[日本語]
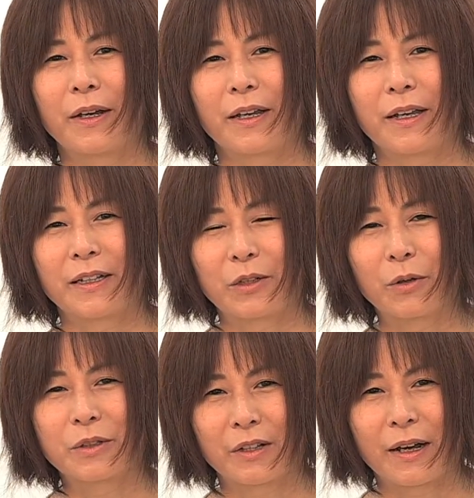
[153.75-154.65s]
えー、日
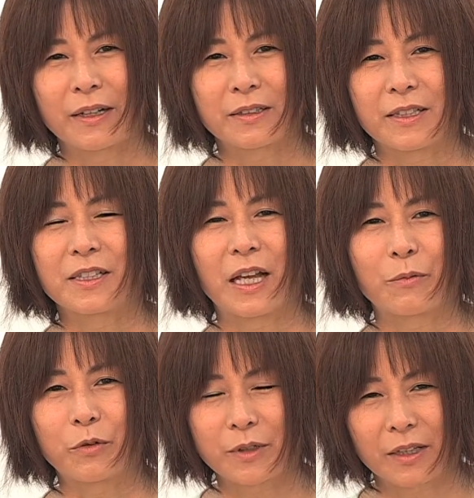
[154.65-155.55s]
本では震災
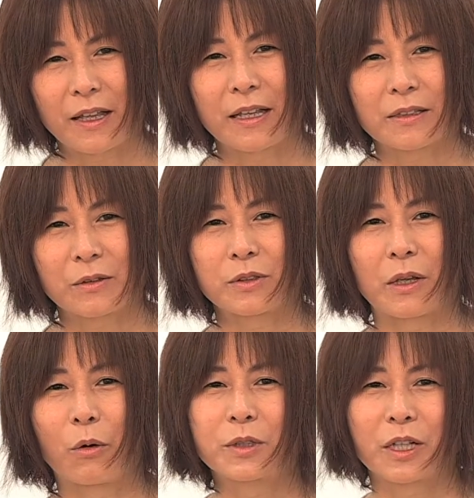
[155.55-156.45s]
も受けてそして
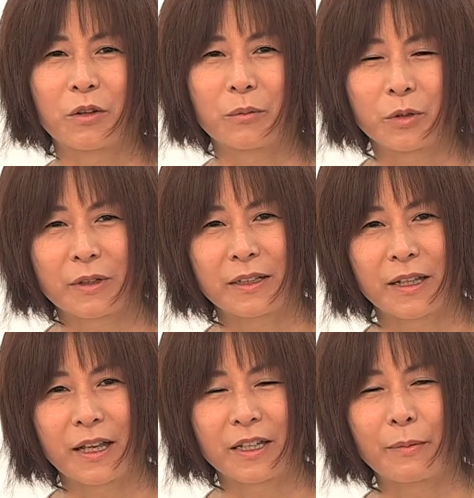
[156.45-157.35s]
放射能問題
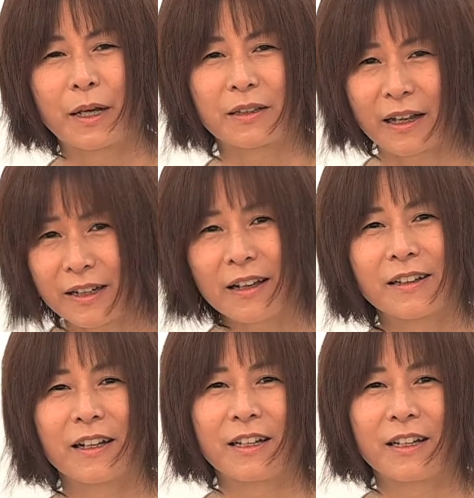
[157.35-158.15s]
で今大変